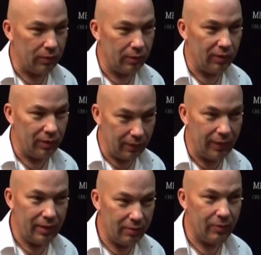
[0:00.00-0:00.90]
на эти
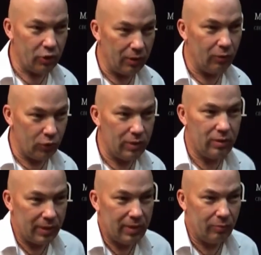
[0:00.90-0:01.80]
машины нужно тебе
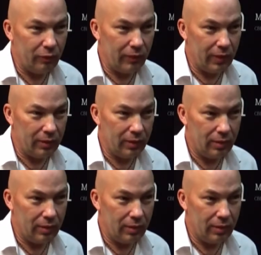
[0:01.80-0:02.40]
самой выглядеть.